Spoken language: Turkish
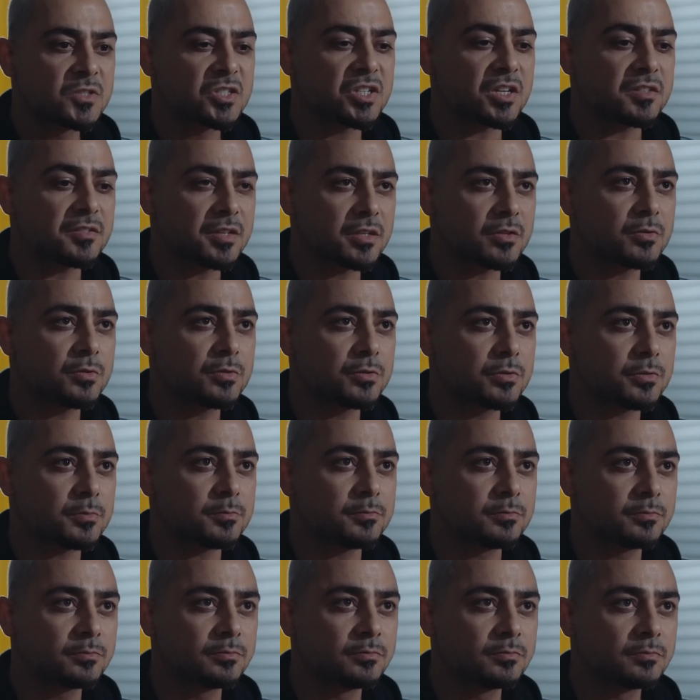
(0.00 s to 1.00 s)
Çete
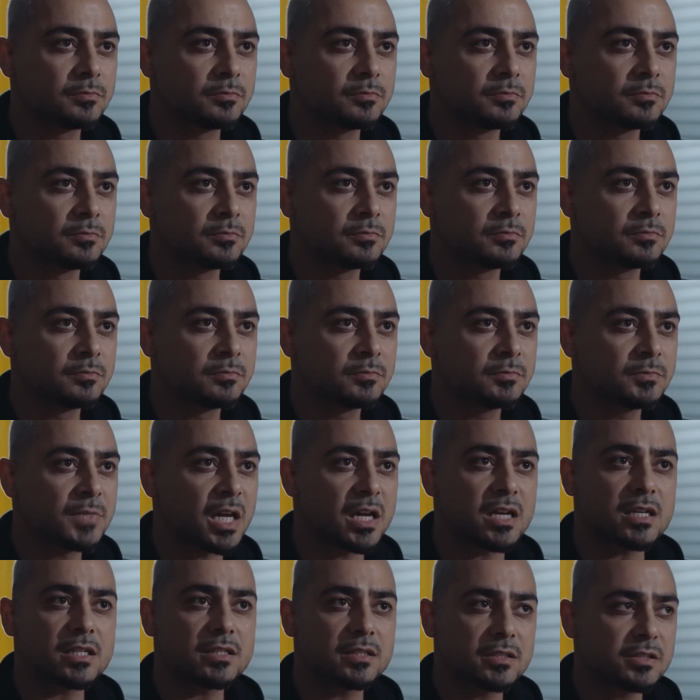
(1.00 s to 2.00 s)
kurdum.
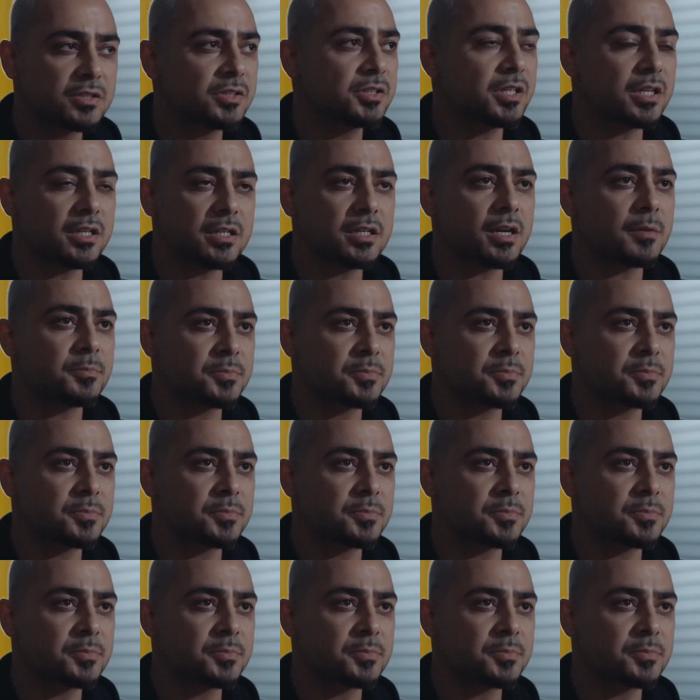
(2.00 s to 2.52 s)
Her şeyi